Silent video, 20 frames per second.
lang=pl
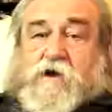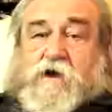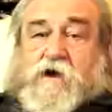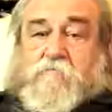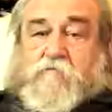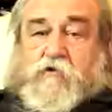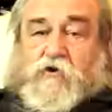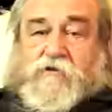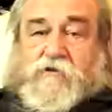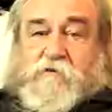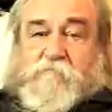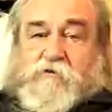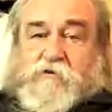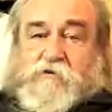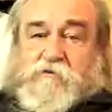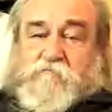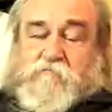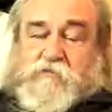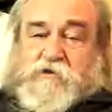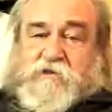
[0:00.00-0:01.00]
a potem
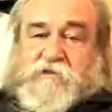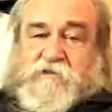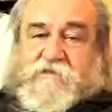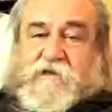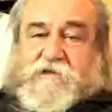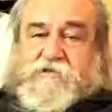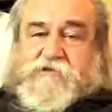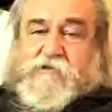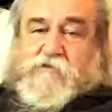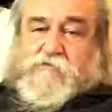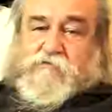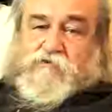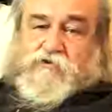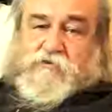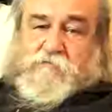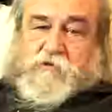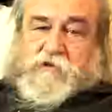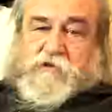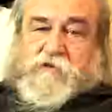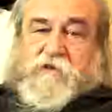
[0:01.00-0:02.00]
byli Sasi,
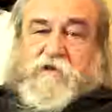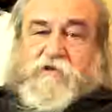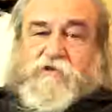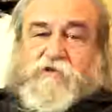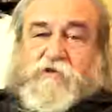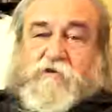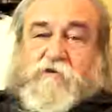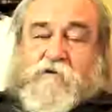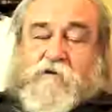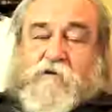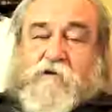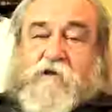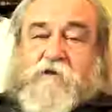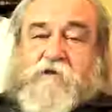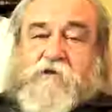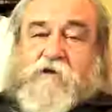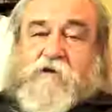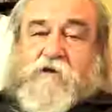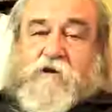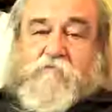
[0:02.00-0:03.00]
którzy byli także
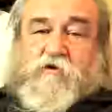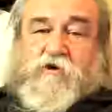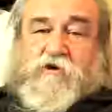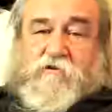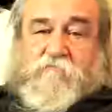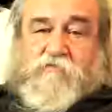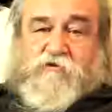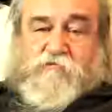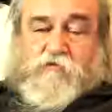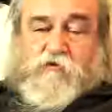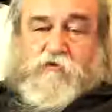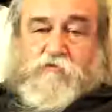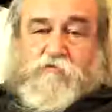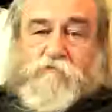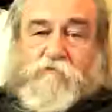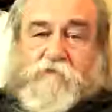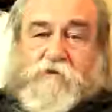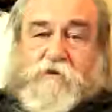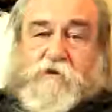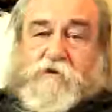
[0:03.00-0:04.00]
lennikami
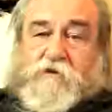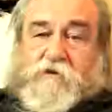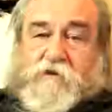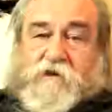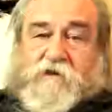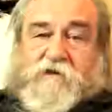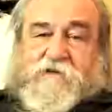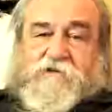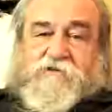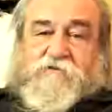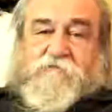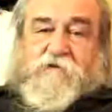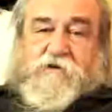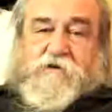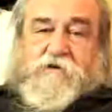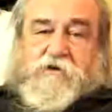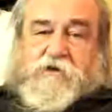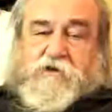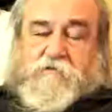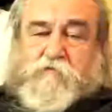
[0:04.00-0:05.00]
Habsburgów i
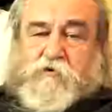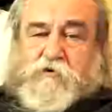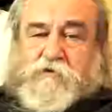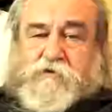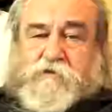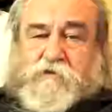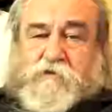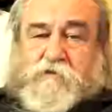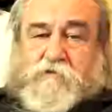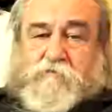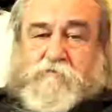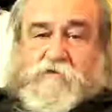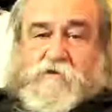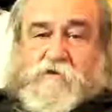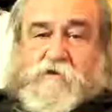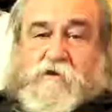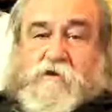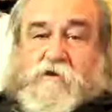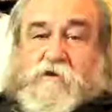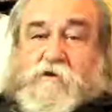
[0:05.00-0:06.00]
realizowali ich politykę.
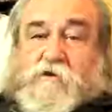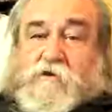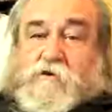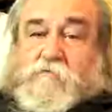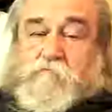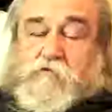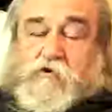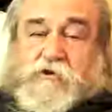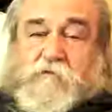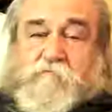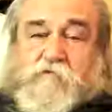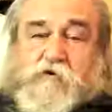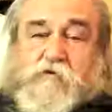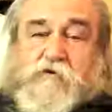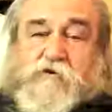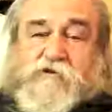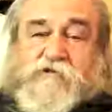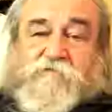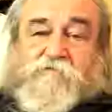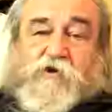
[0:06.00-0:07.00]
Potem
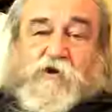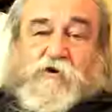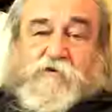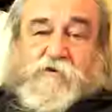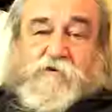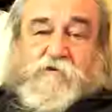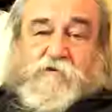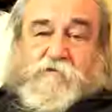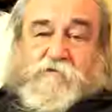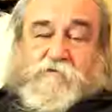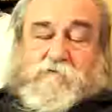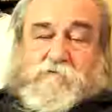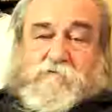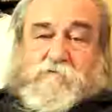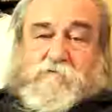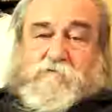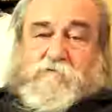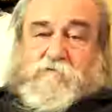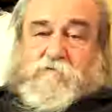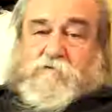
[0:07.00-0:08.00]
były rozbiory,
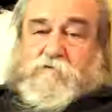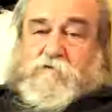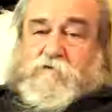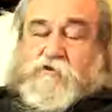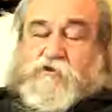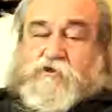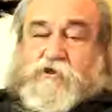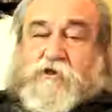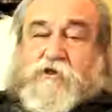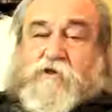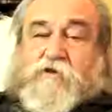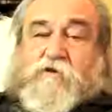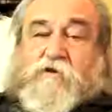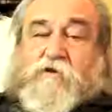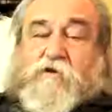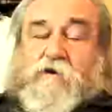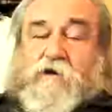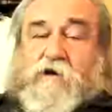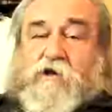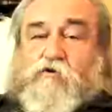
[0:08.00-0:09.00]
Czyli
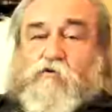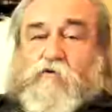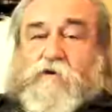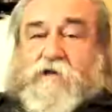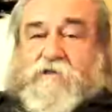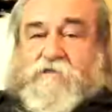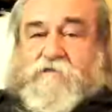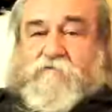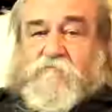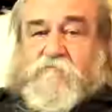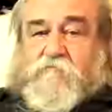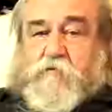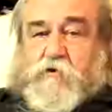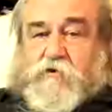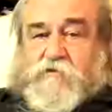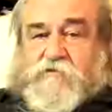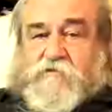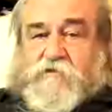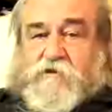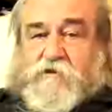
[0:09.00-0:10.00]
edukację w
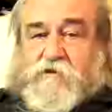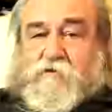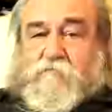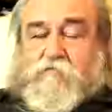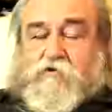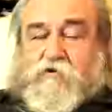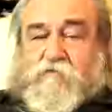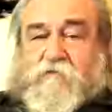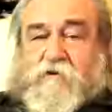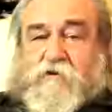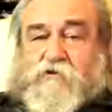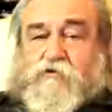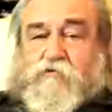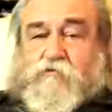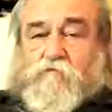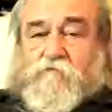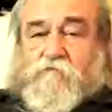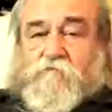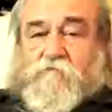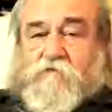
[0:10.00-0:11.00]
Polsce
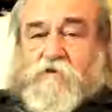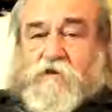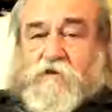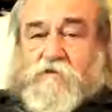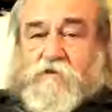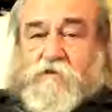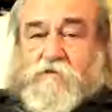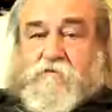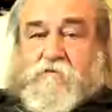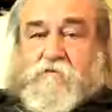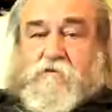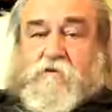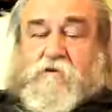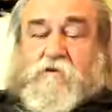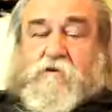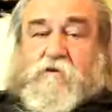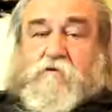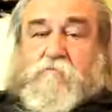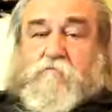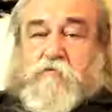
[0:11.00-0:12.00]
prowadził Wiedeń,
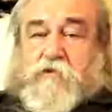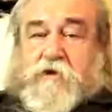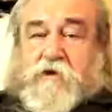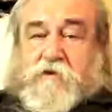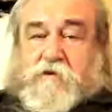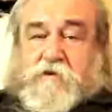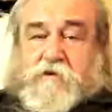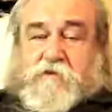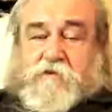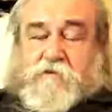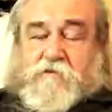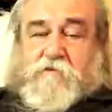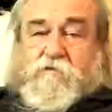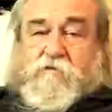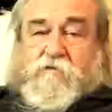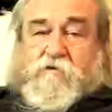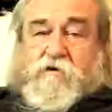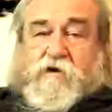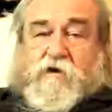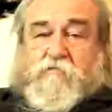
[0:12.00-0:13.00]
Berlin
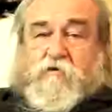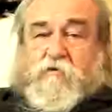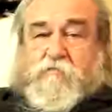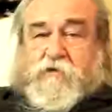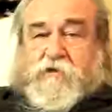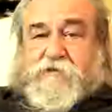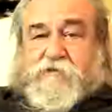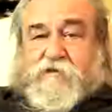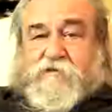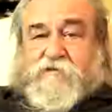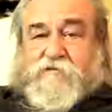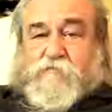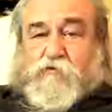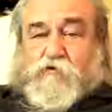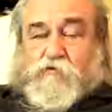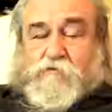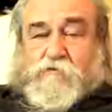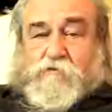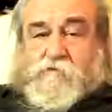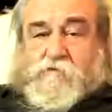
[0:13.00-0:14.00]
albo
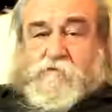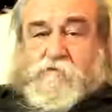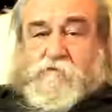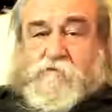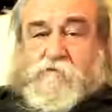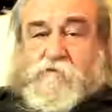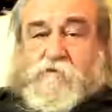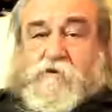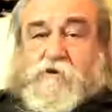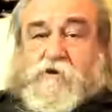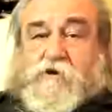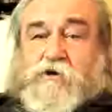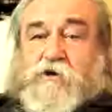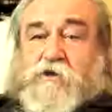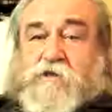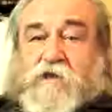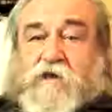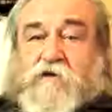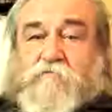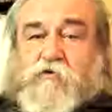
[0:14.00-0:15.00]
Petersburg.
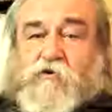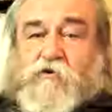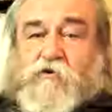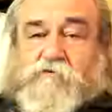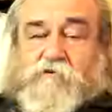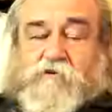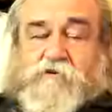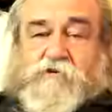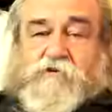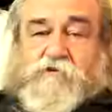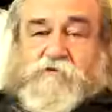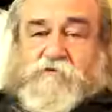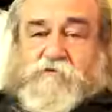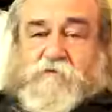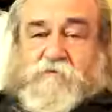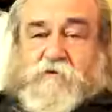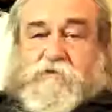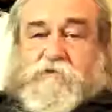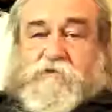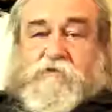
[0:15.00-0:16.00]
I tak do
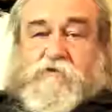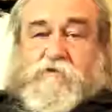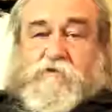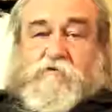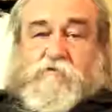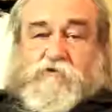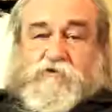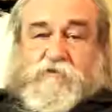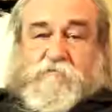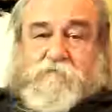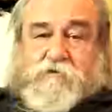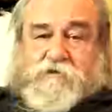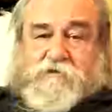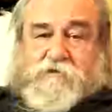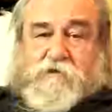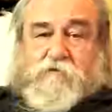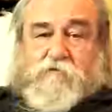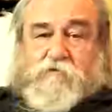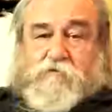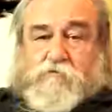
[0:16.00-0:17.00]

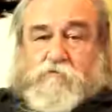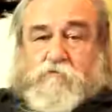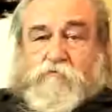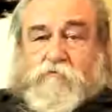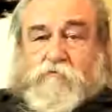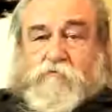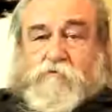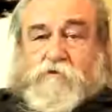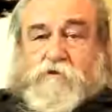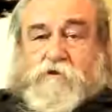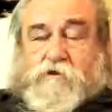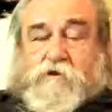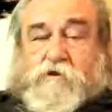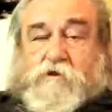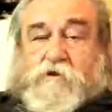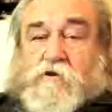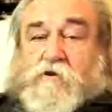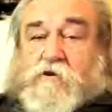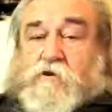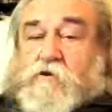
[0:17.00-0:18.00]
1918 roku.
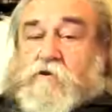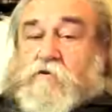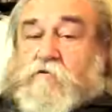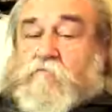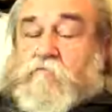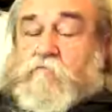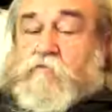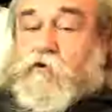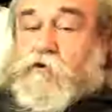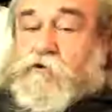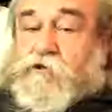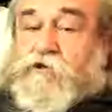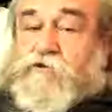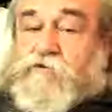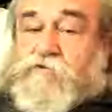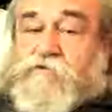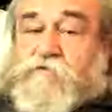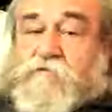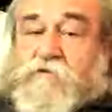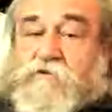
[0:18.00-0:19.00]
Po
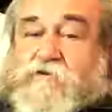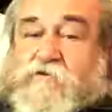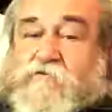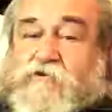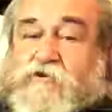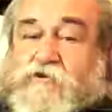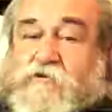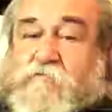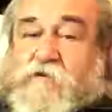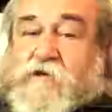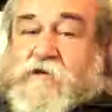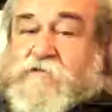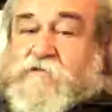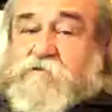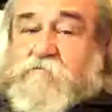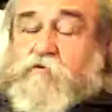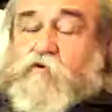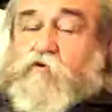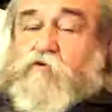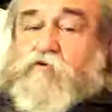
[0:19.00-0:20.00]

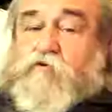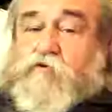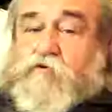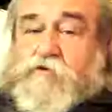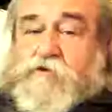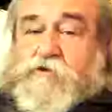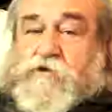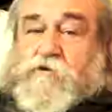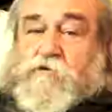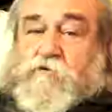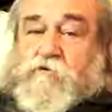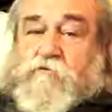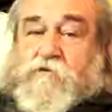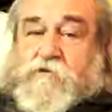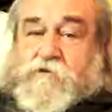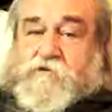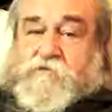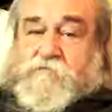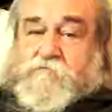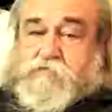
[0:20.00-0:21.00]
1918 był krótki
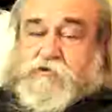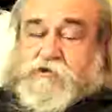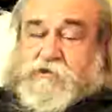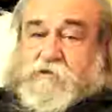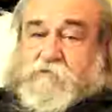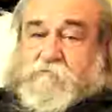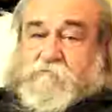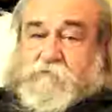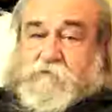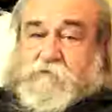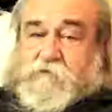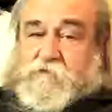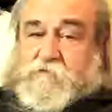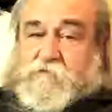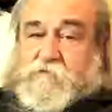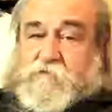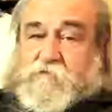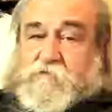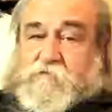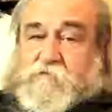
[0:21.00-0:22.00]
okres przerwy
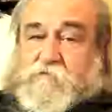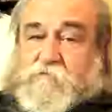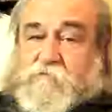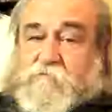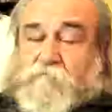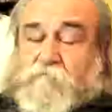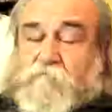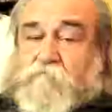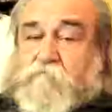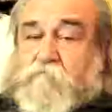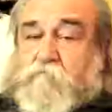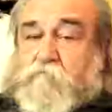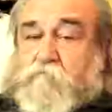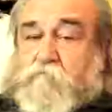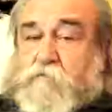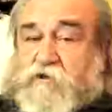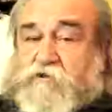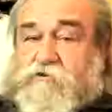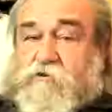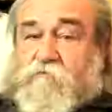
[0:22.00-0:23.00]

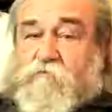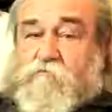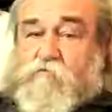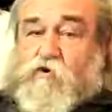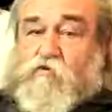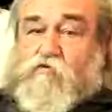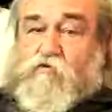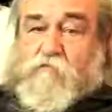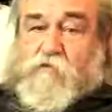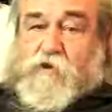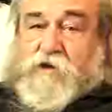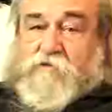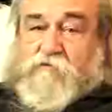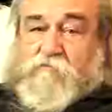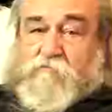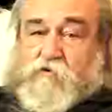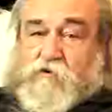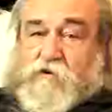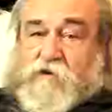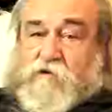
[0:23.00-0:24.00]
w masowym
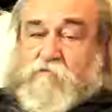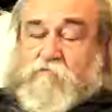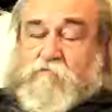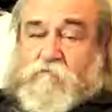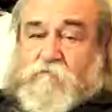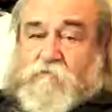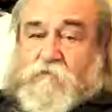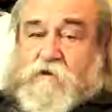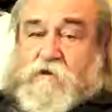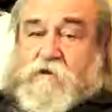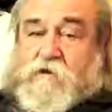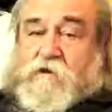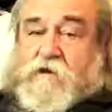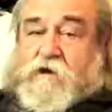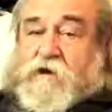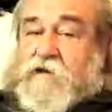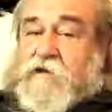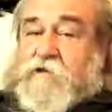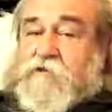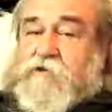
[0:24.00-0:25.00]
ogłupianiu Polaków,
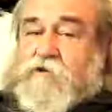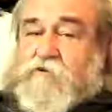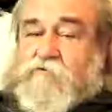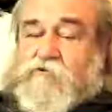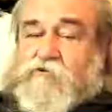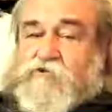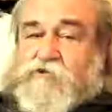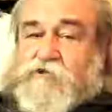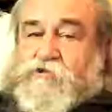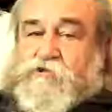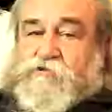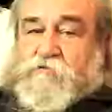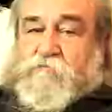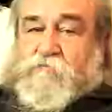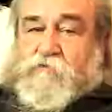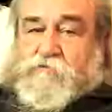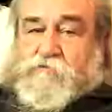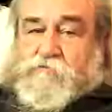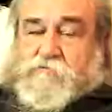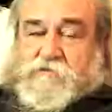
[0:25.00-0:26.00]
ale tylko
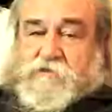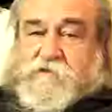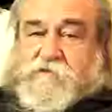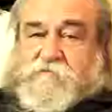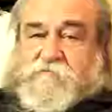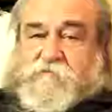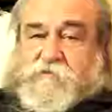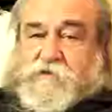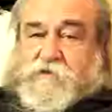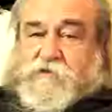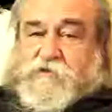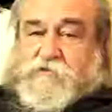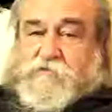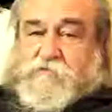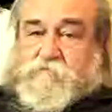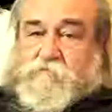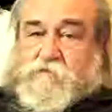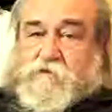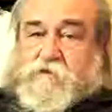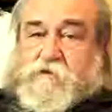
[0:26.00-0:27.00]
częściowo, to zaraz
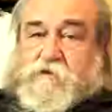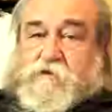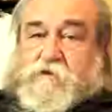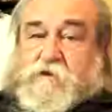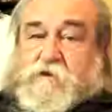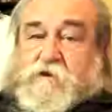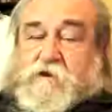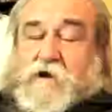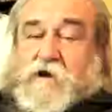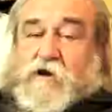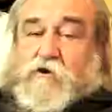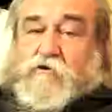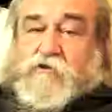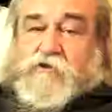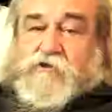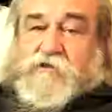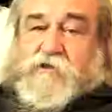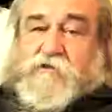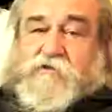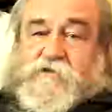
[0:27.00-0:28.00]
wyjaśnię. A od
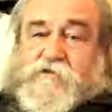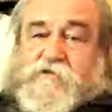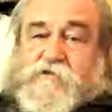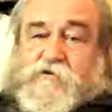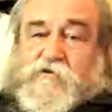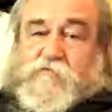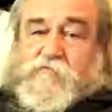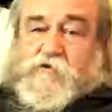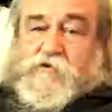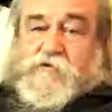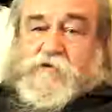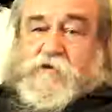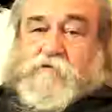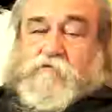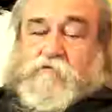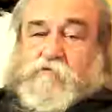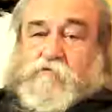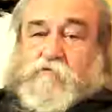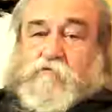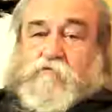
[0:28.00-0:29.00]

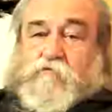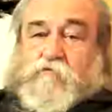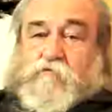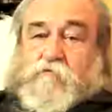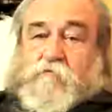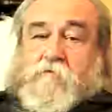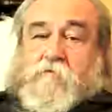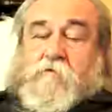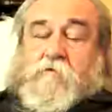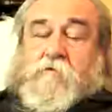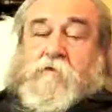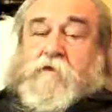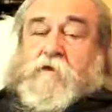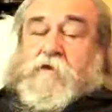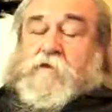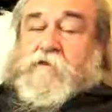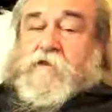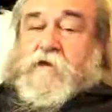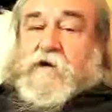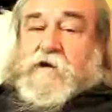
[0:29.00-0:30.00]
1945 roku
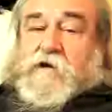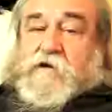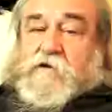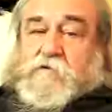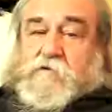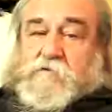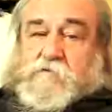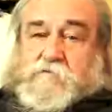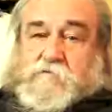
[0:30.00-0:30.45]
na